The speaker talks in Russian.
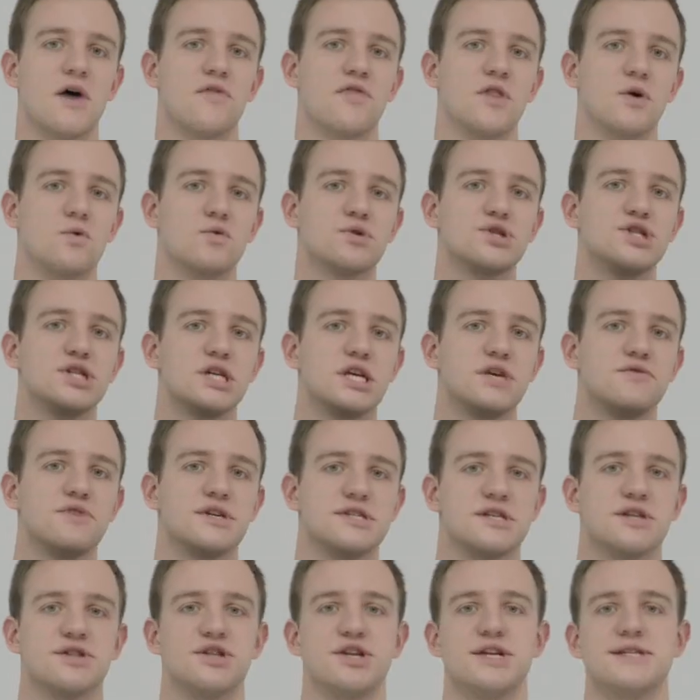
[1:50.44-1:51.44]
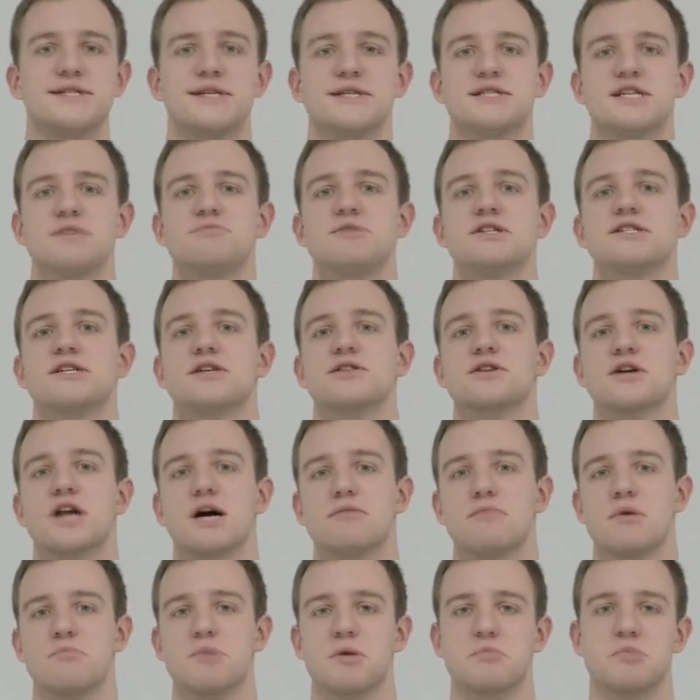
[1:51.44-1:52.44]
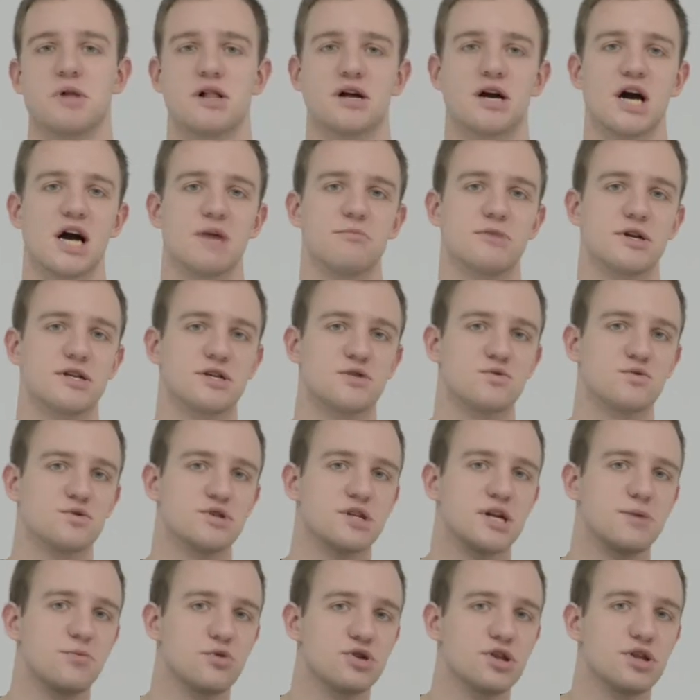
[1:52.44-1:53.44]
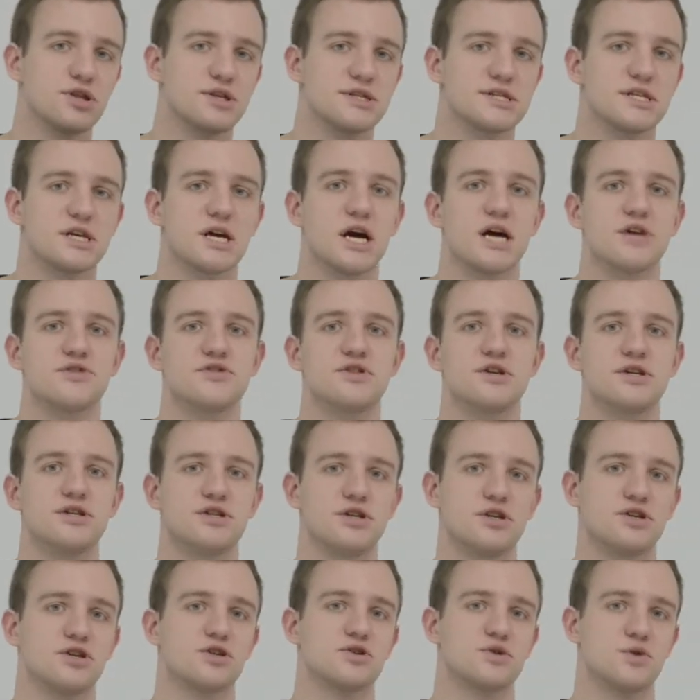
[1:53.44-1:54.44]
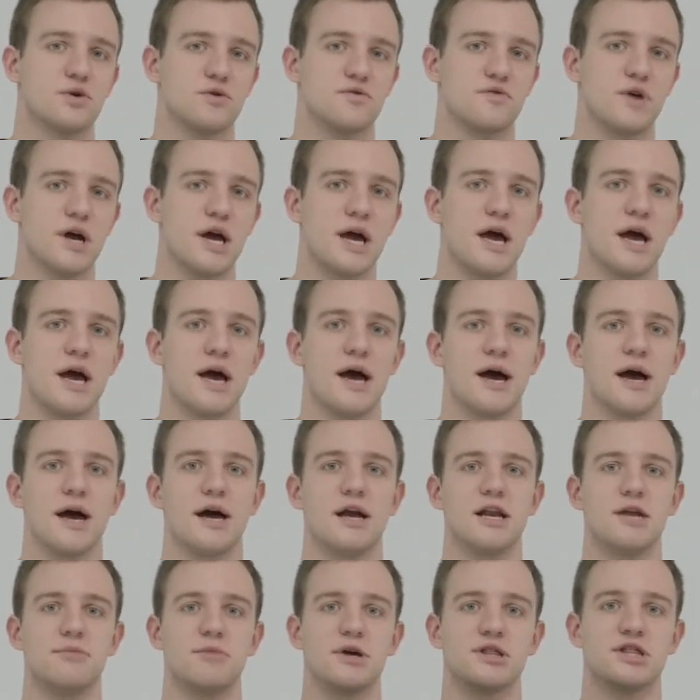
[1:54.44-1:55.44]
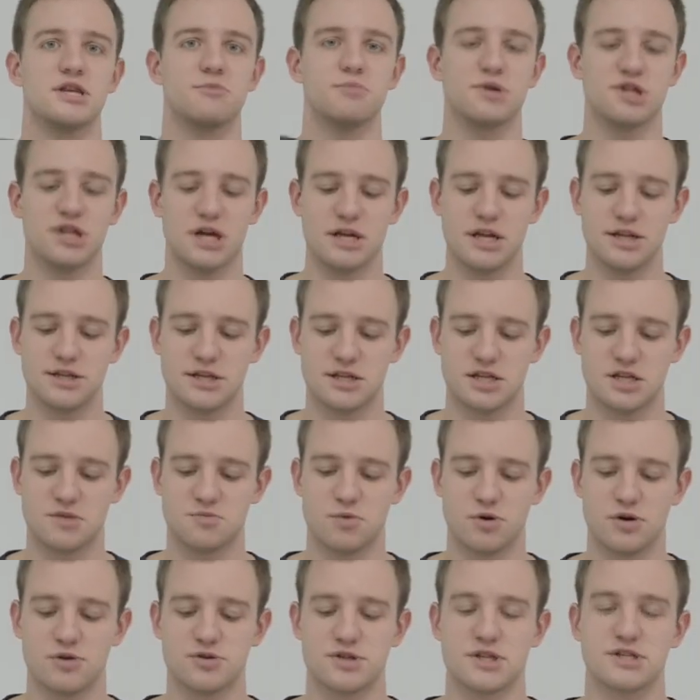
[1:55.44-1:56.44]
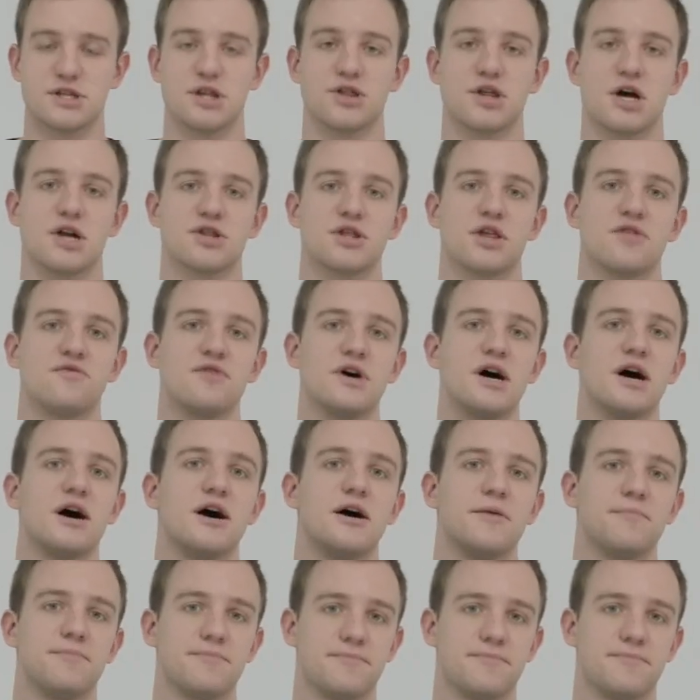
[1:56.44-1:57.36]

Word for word: Наушники весят 370 грамм, а предполагаемый ресурс работы достигает 1000 часов. Элементы питания здесь используются стандарта 2А. А.